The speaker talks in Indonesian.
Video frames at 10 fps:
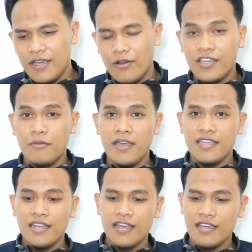Oke
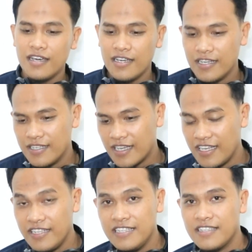baiklah uh,
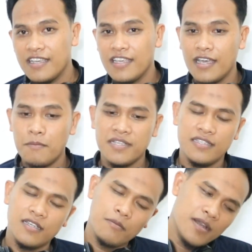Kali ini saya
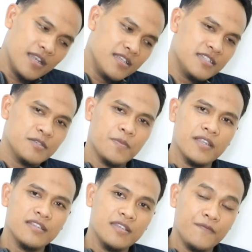masih kembali
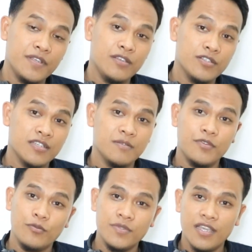seperti video saya
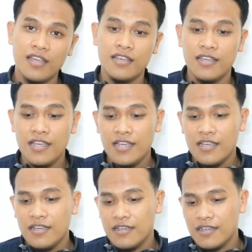sebelumnya
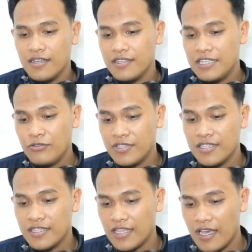uh, Yaitu
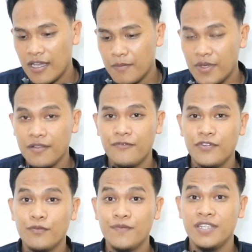tentang
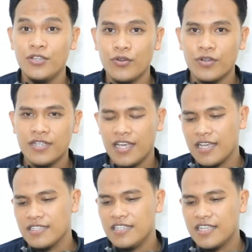mereview video
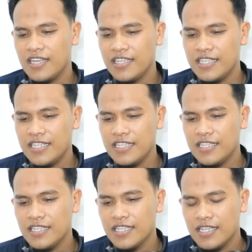Nah jadi kali ini
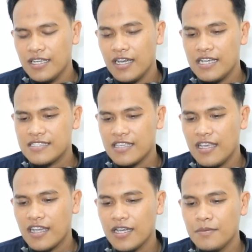uh,
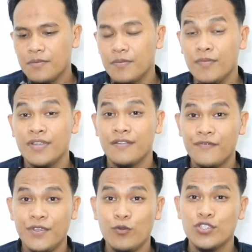saya akan
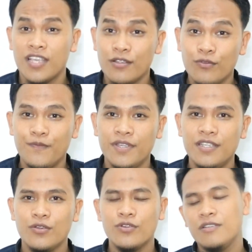mereview satu
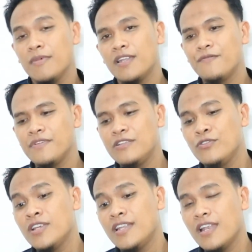video di mana video
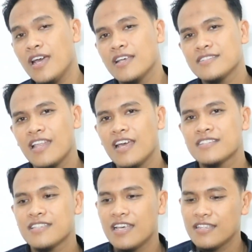ini adalah salah
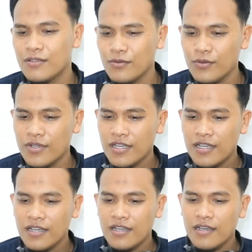satu
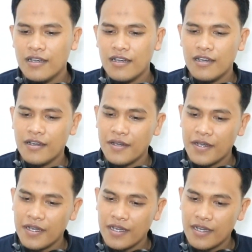
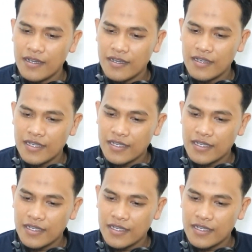uh,